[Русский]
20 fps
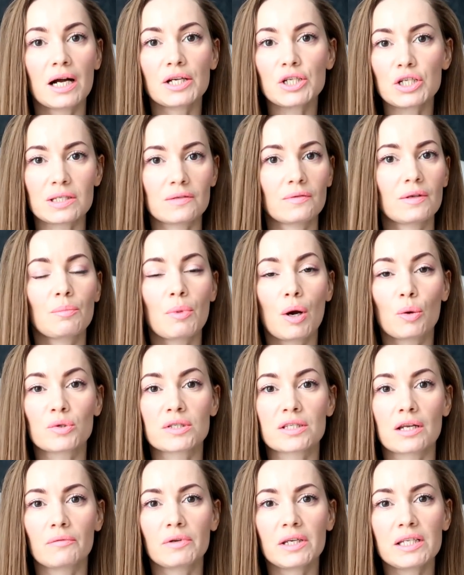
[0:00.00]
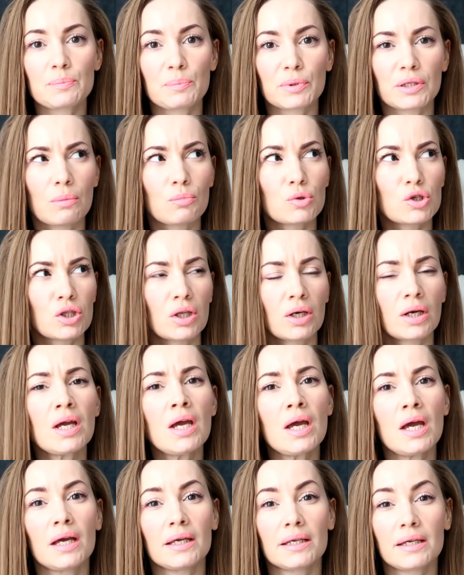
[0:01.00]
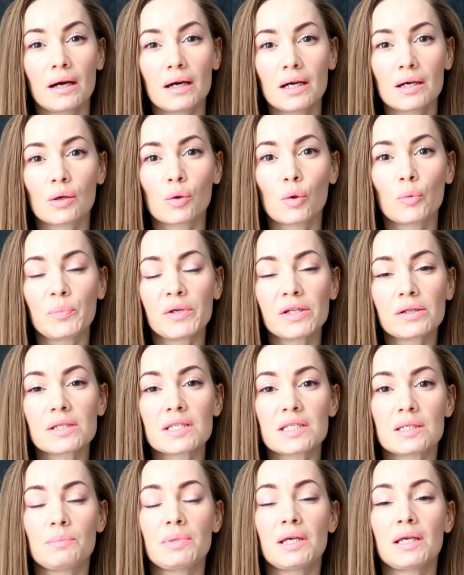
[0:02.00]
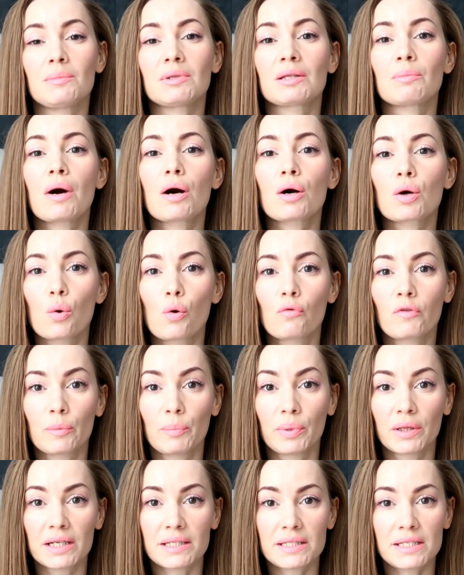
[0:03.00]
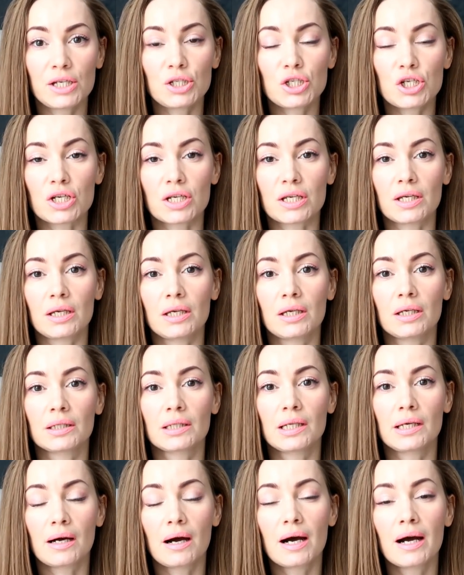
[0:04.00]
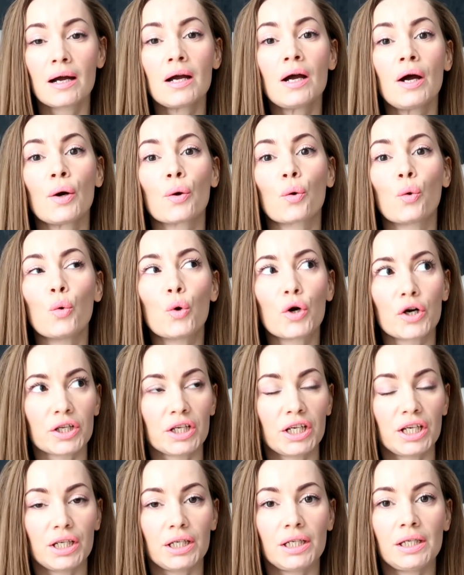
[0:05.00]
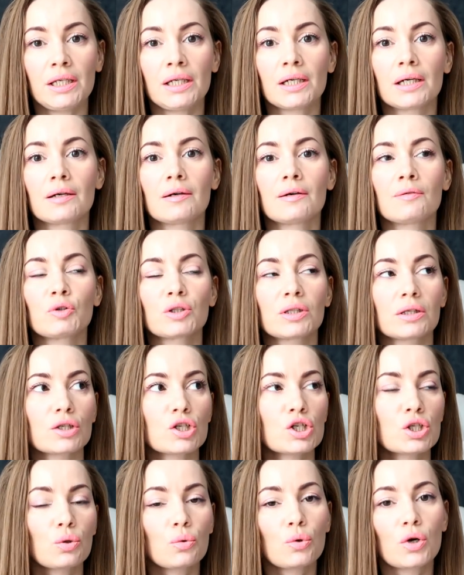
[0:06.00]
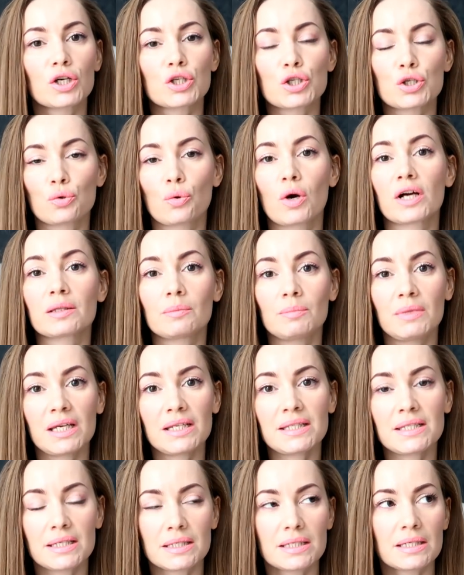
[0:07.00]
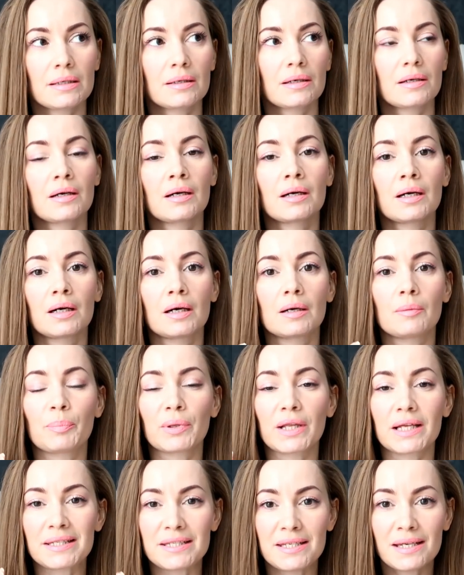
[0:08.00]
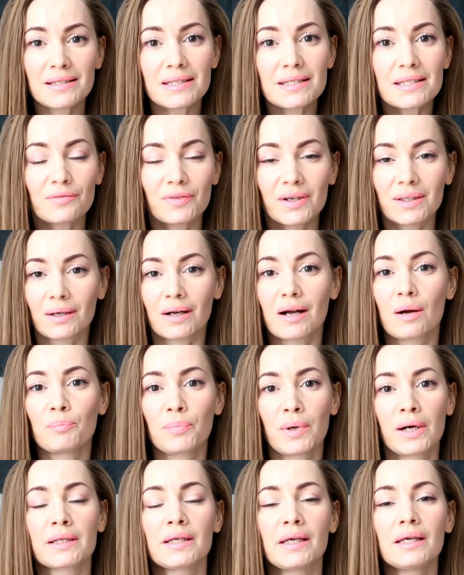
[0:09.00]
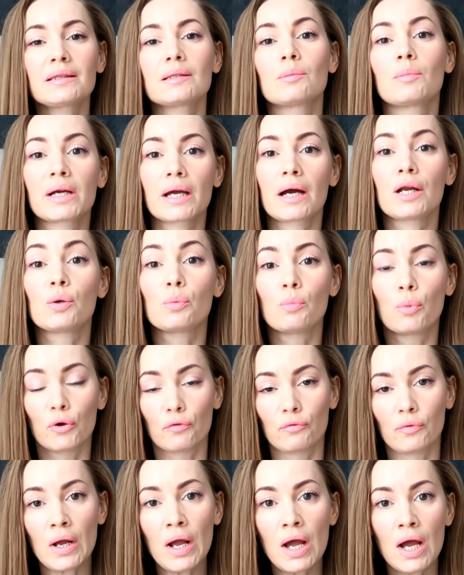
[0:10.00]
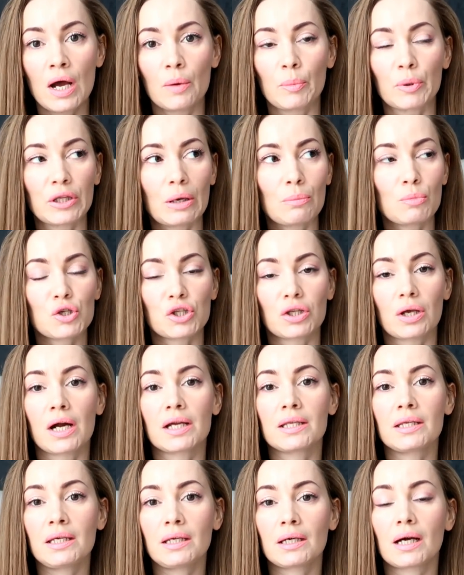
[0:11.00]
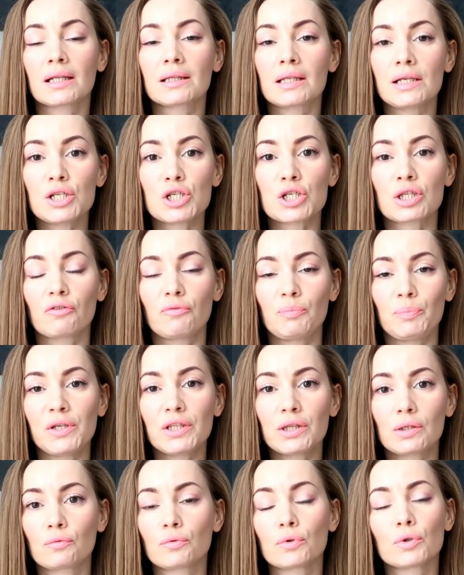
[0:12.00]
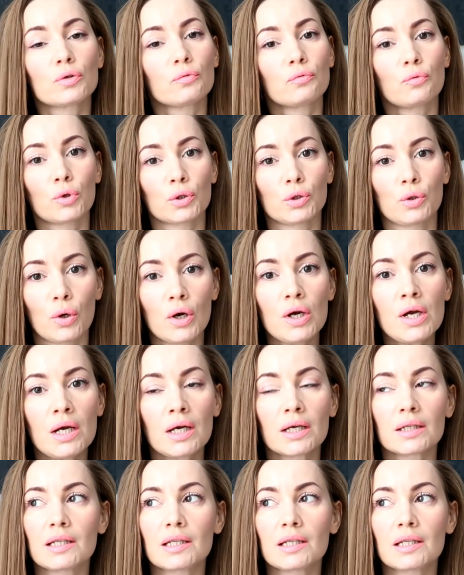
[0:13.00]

Качество не могу сравнить, потому что я купила себе именно махровые полотенчики для кухни. И вот что хочу отметить, а, полотенца в этой компании – это моя любовь, потому что они отлично впитывают воду.